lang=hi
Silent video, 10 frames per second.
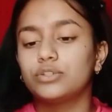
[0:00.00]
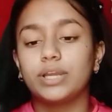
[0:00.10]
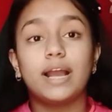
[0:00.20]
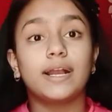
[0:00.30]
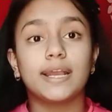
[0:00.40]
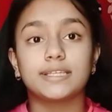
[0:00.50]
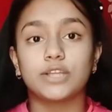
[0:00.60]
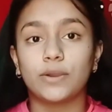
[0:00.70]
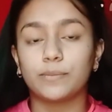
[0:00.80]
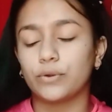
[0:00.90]
सो या
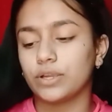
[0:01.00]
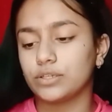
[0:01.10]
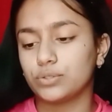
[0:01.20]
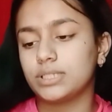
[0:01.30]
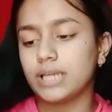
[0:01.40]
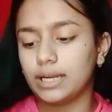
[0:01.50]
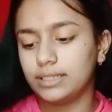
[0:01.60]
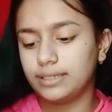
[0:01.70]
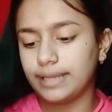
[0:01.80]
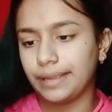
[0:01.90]
गाइज नाउ एम गोइंग टू
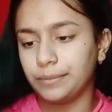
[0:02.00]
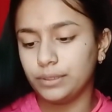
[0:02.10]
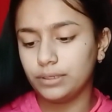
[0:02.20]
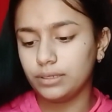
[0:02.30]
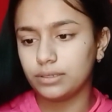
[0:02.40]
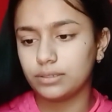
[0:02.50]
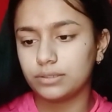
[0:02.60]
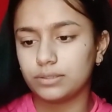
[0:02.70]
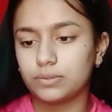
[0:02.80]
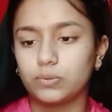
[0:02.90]
स्टार्ट द टाइमर
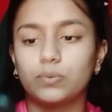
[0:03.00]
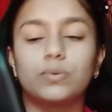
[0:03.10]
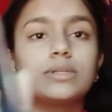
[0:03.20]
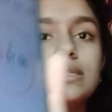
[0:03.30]
सो